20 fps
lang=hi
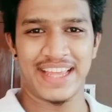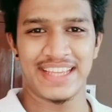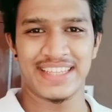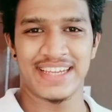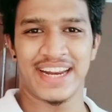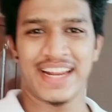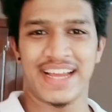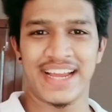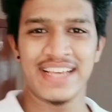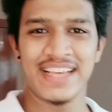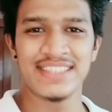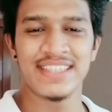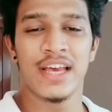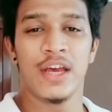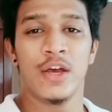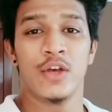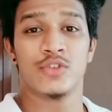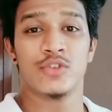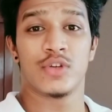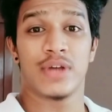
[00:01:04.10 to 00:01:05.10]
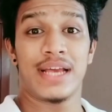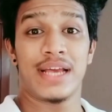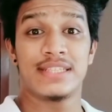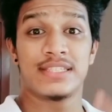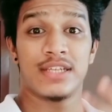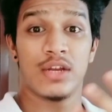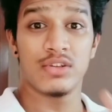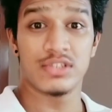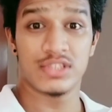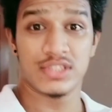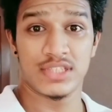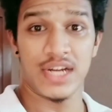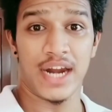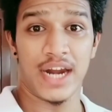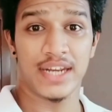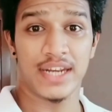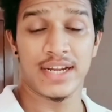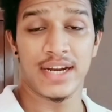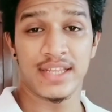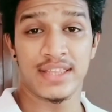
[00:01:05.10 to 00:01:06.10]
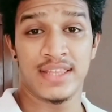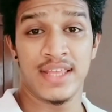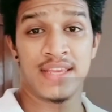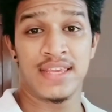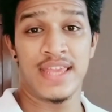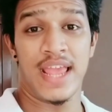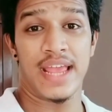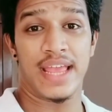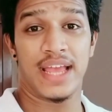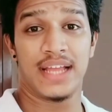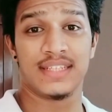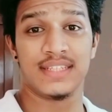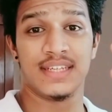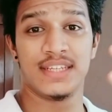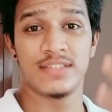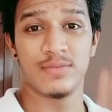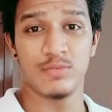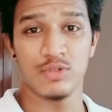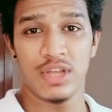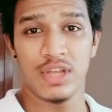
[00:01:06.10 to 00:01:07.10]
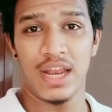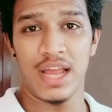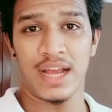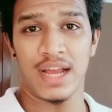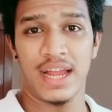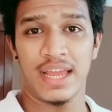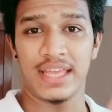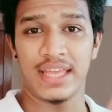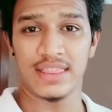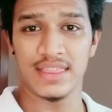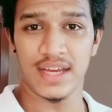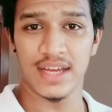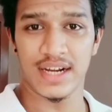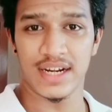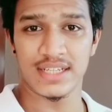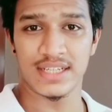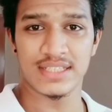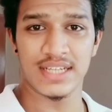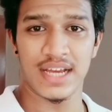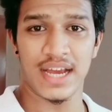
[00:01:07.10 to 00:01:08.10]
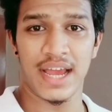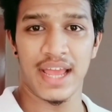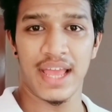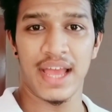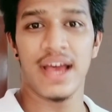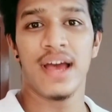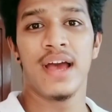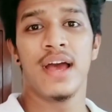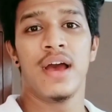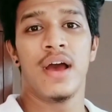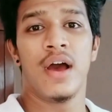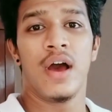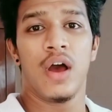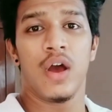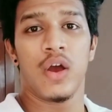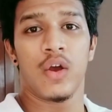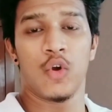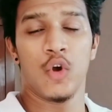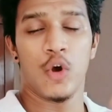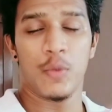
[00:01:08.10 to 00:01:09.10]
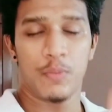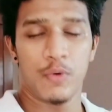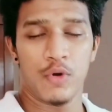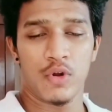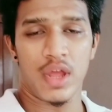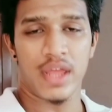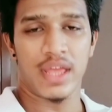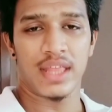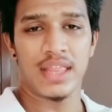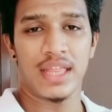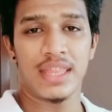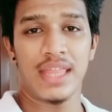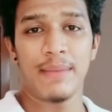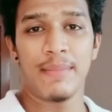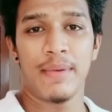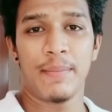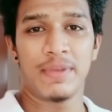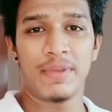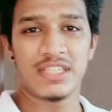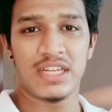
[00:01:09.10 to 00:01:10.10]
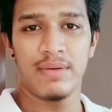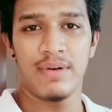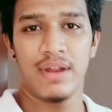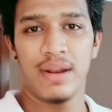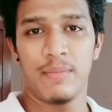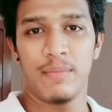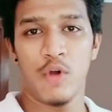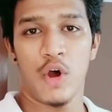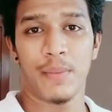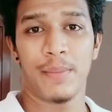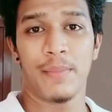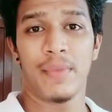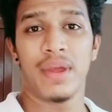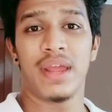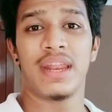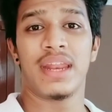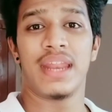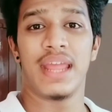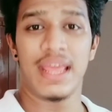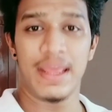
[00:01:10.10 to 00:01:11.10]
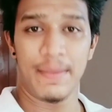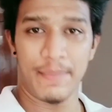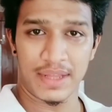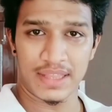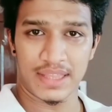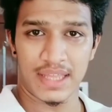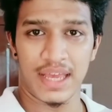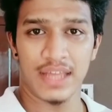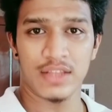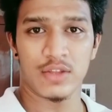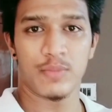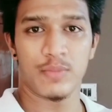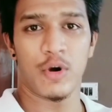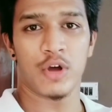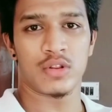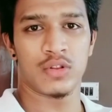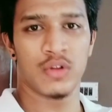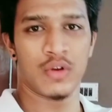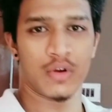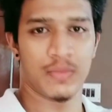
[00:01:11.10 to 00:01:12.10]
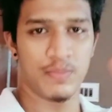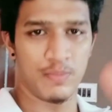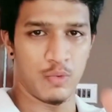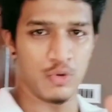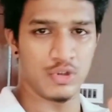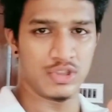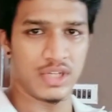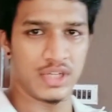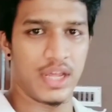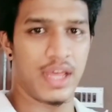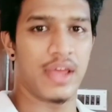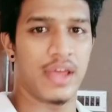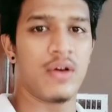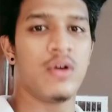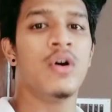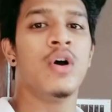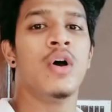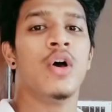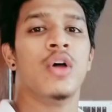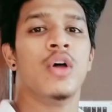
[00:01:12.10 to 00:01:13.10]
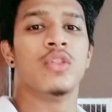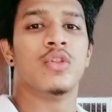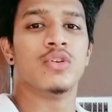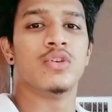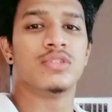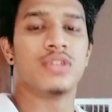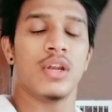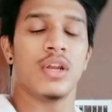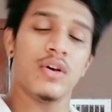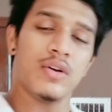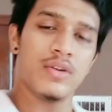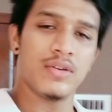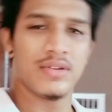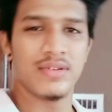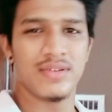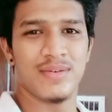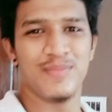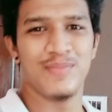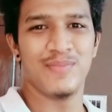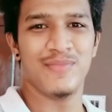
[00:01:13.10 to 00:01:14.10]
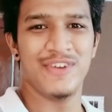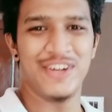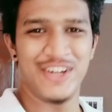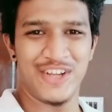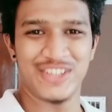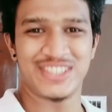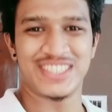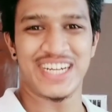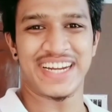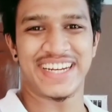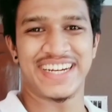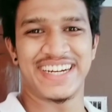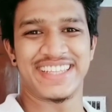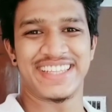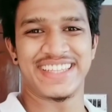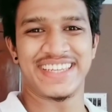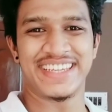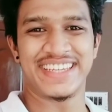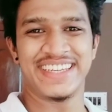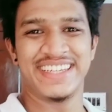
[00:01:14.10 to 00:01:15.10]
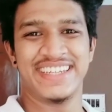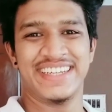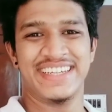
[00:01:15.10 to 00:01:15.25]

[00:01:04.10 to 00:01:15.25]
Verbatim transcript: करके जाना गाइस सो गाइस चलो स्टार्ट करते हैं क्या क्या चीज़ मुझे लगा कितना खर्चा आया गोप्रो का कितना दाम है पिछले वाला ब्लॉग में नहीं बताया तो बहुत लोग पूछ रहे हो तो चलो वीडियो स्टार्ट करते